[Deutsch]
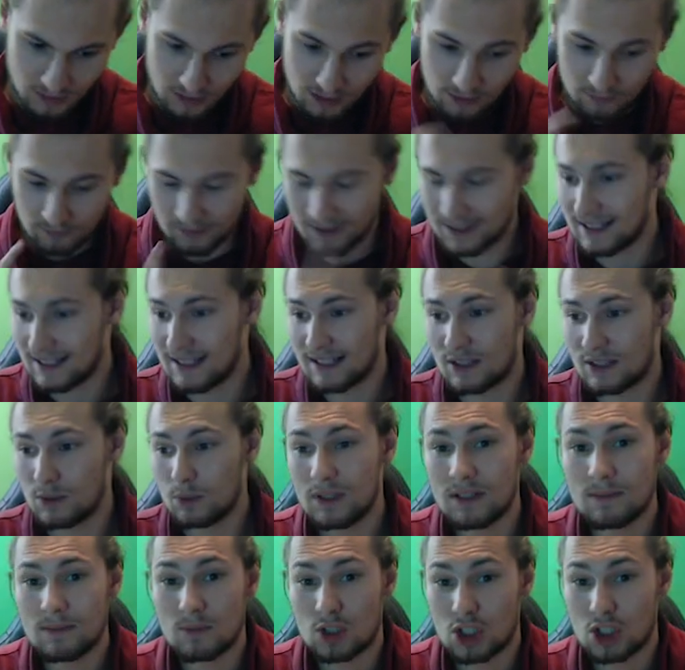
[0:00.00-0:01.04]
was halt zu
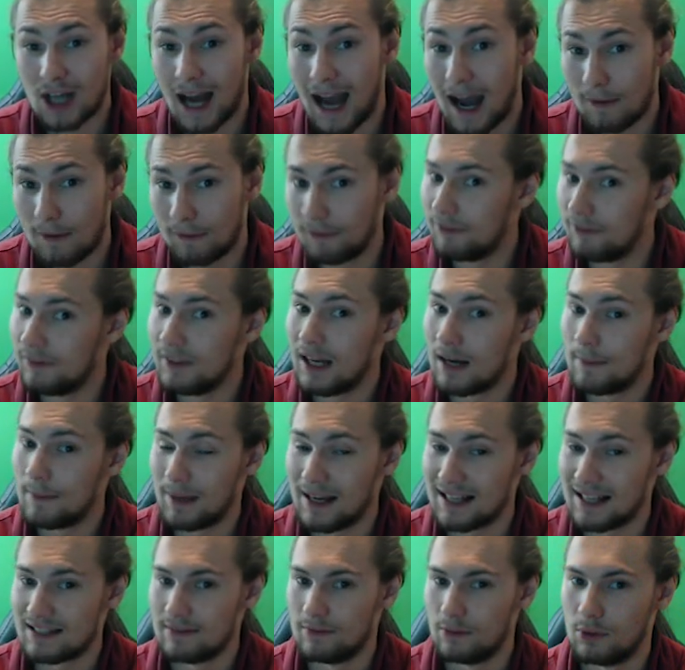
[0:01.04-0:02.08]
diesem Schaf wieder
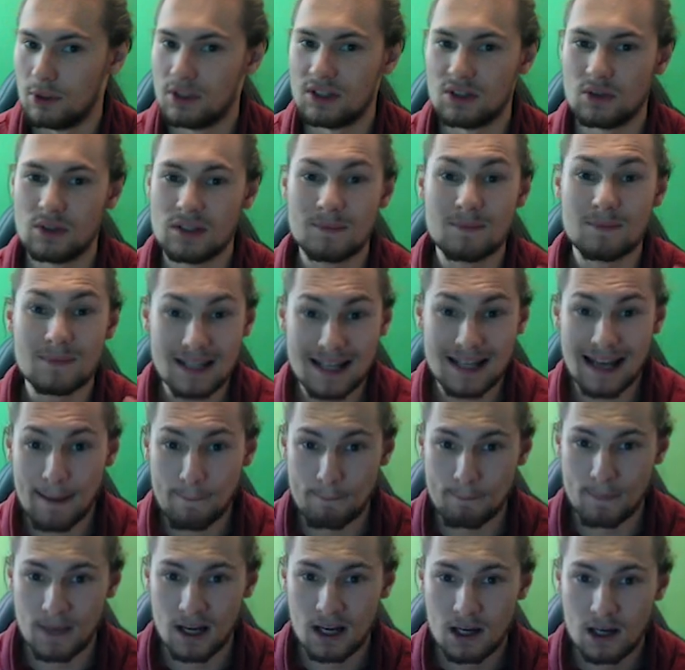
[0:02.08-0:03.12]
passen würde, zu diesem
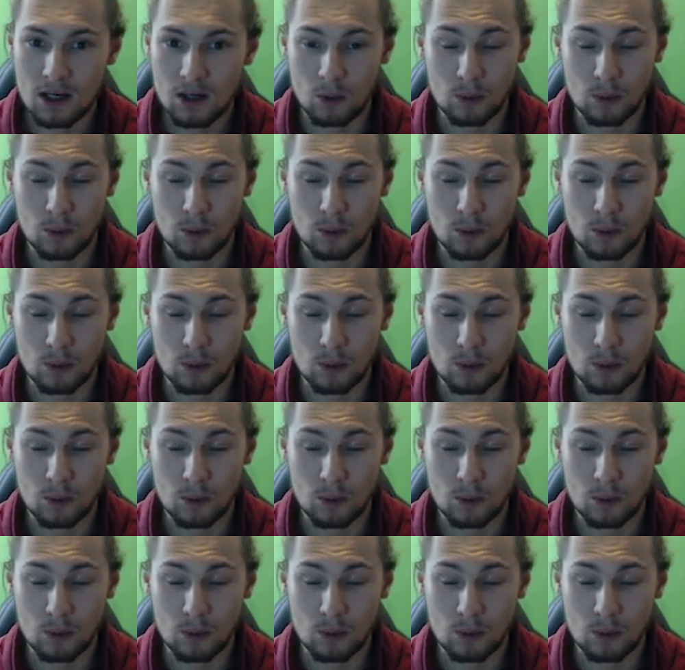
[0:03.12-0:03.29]
Lamm.